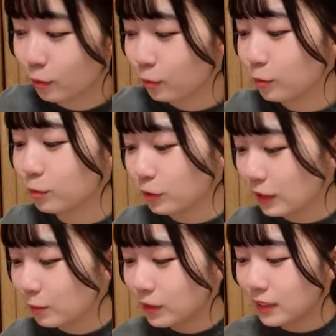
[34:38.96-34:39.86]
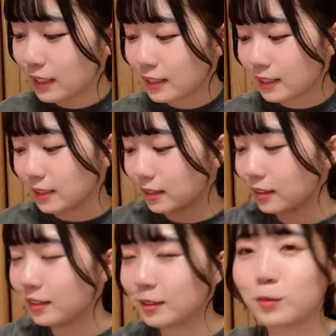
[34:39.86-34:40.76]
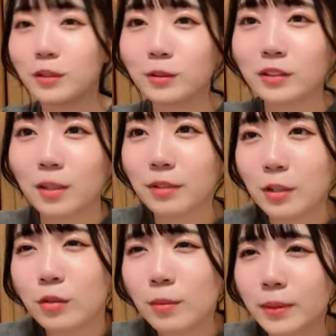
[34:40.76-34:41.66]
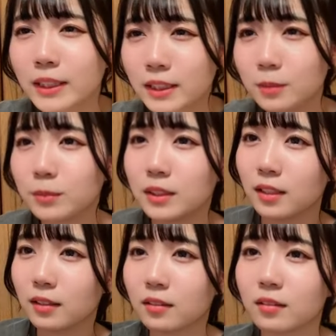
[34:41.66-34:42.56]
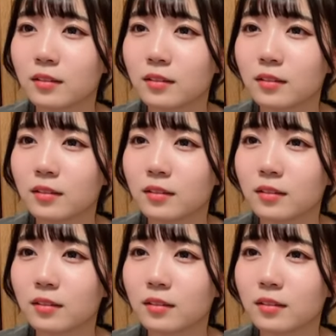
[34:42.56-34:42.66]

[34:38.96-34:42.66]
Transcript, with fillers: このこの気持ち大事いや公演後に食べない方がバカじゃねみたいな